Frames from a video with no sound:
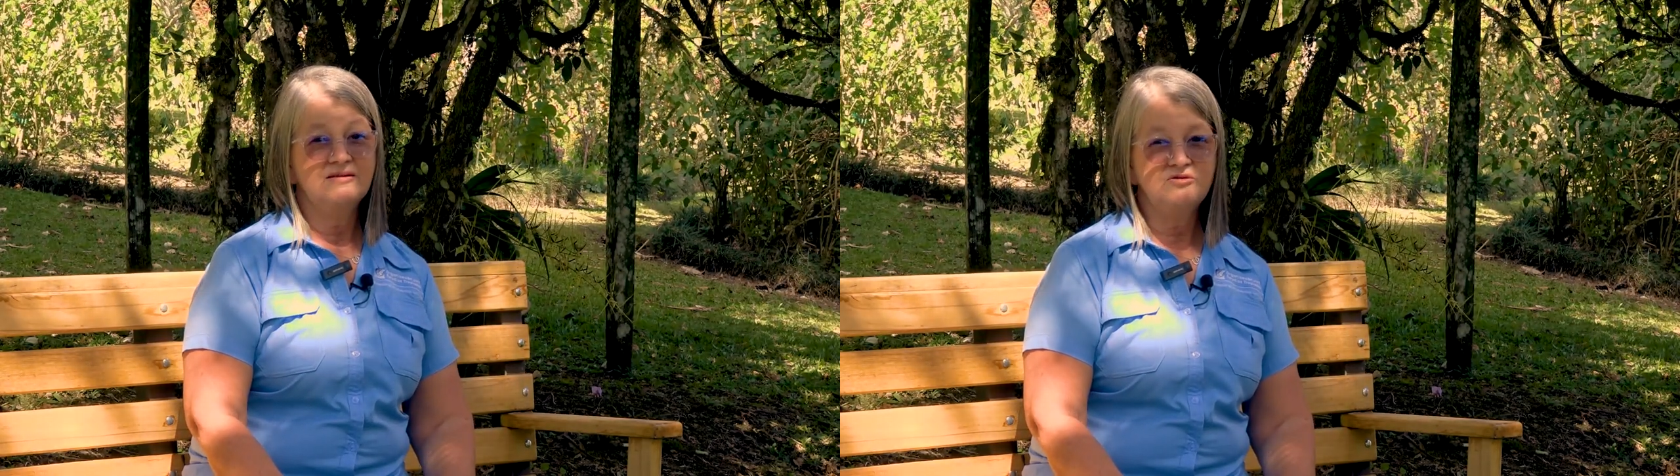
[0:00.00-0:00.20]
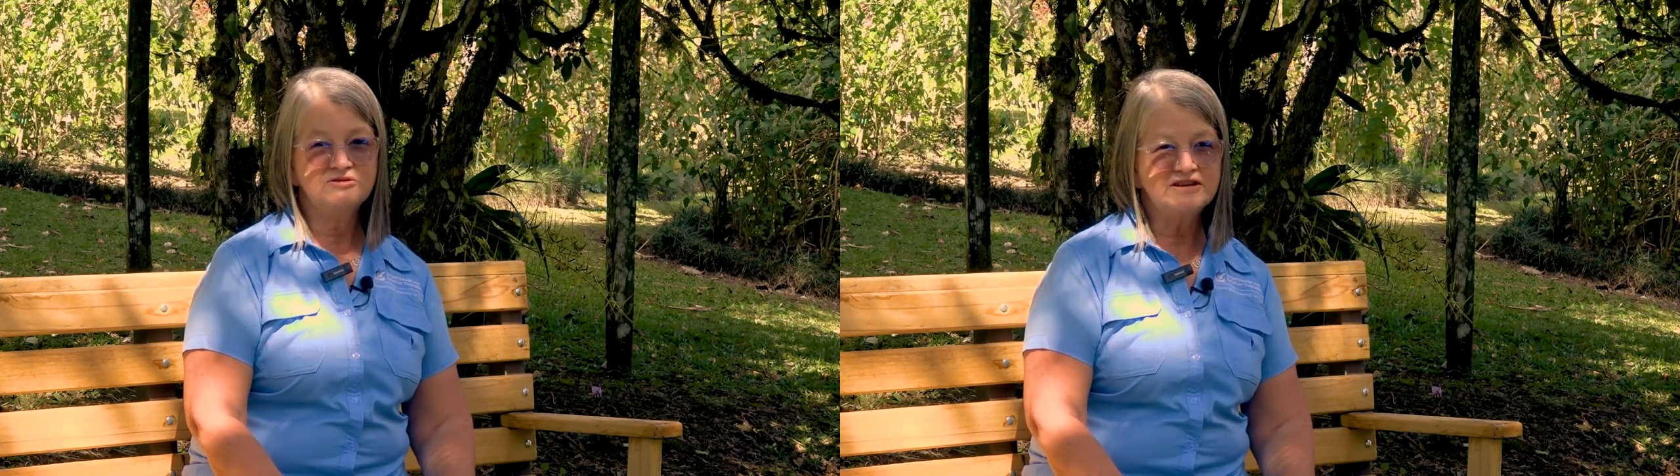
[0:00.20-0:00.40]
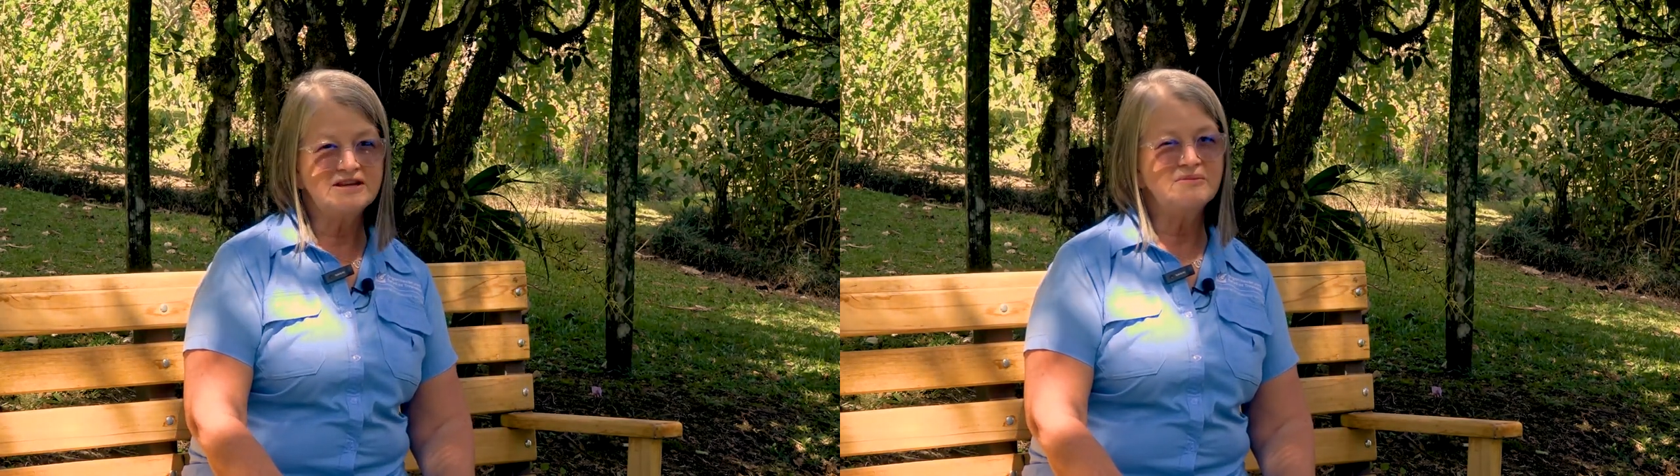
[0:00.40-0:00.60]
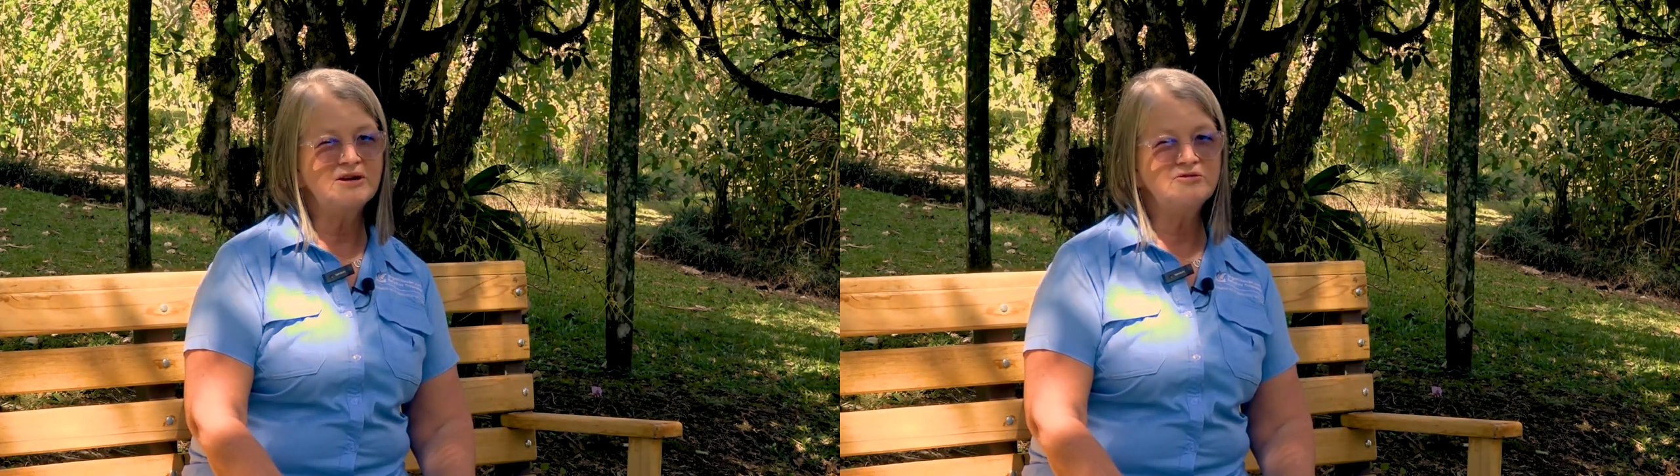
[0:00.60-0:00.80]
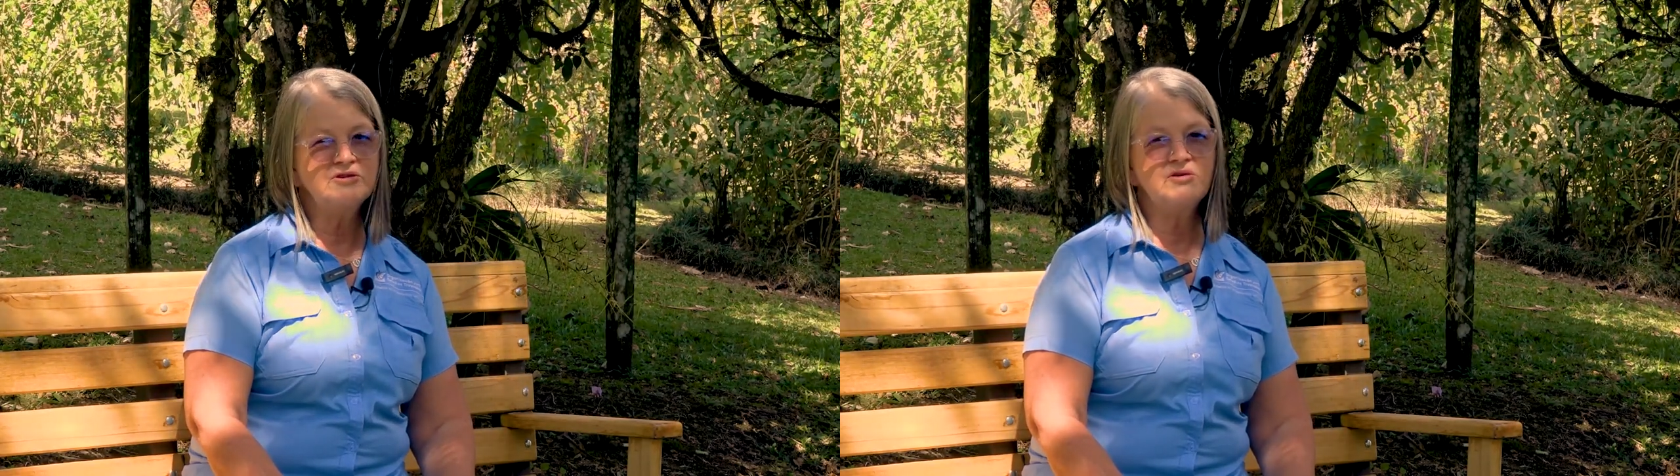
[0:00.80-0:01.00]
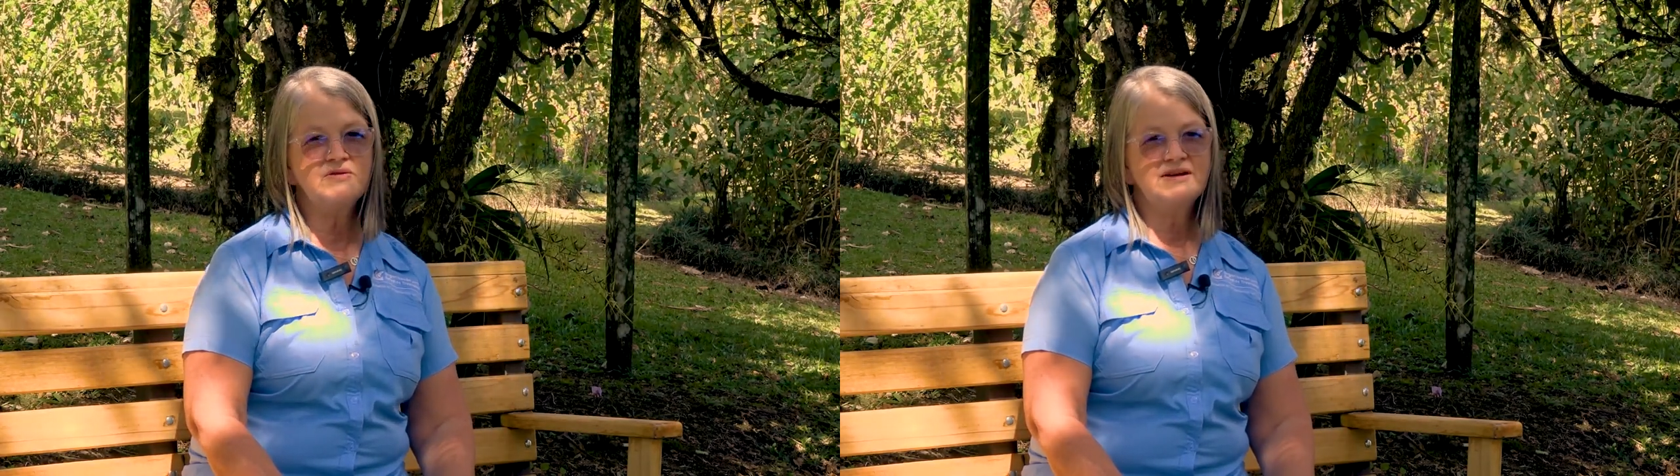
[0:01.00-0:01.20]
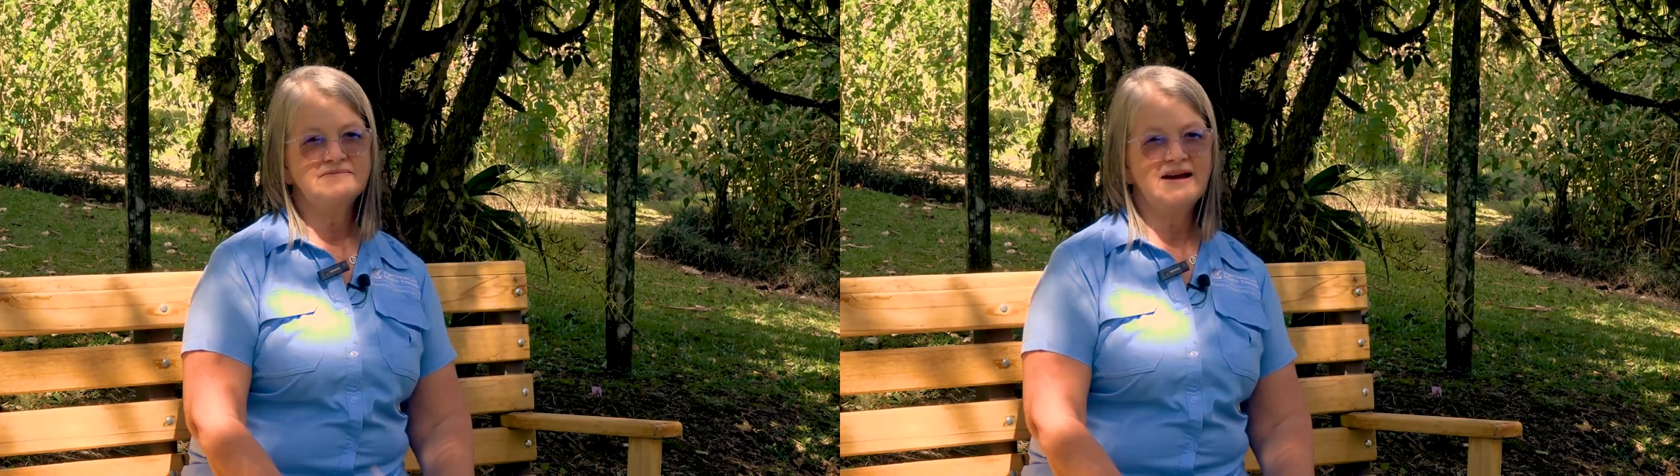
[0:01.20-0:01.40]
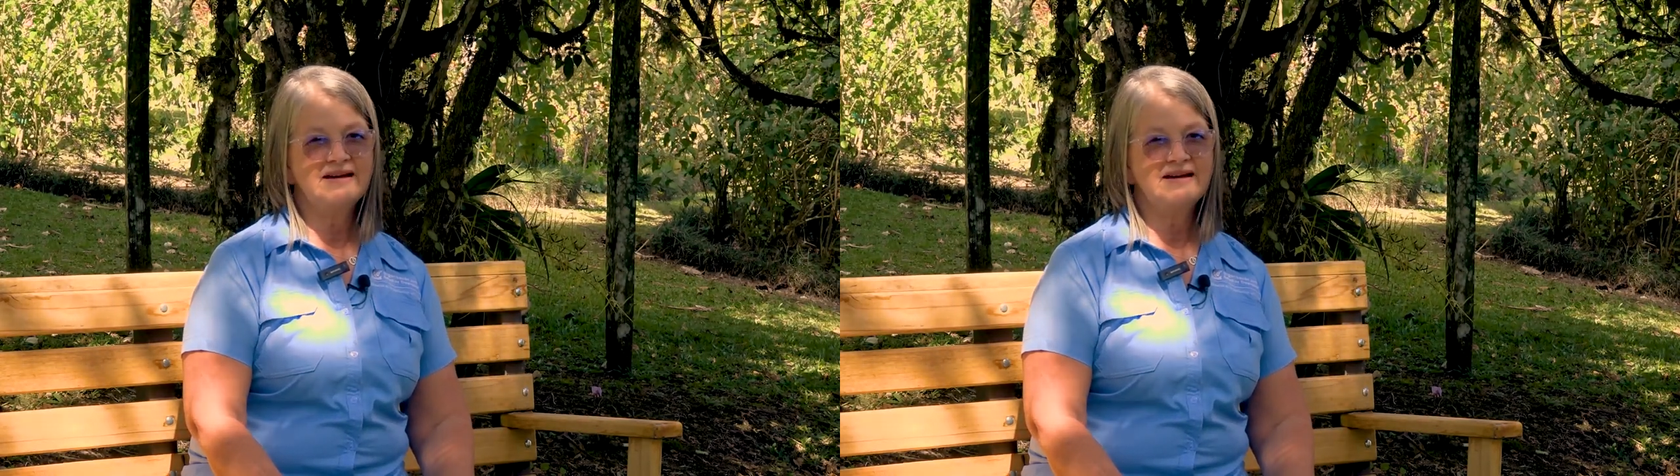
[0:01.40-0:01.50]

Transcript: conseguir mano de obra